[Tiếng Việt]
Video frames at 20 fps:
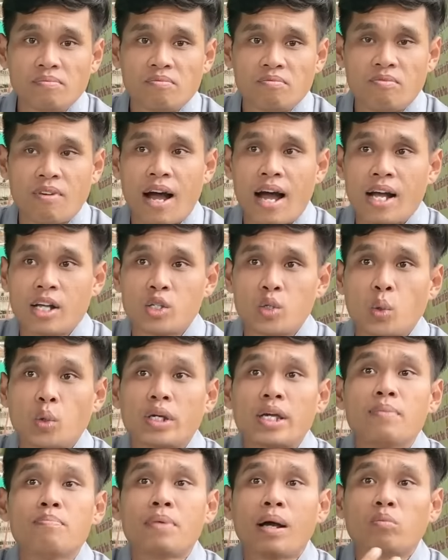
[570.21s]
Và chùa
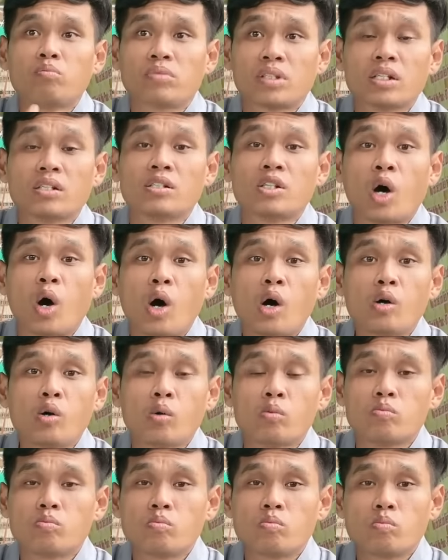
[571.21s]
Kim Long từ đó
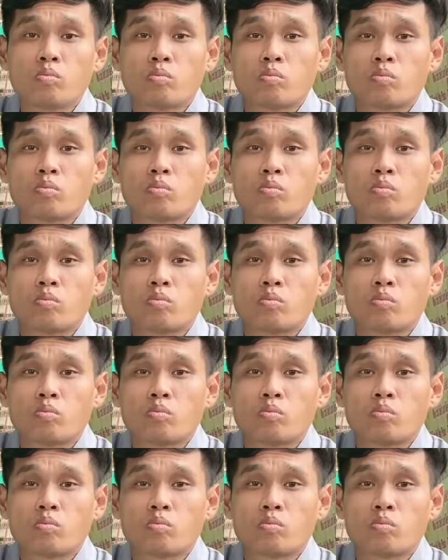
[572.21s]
cũng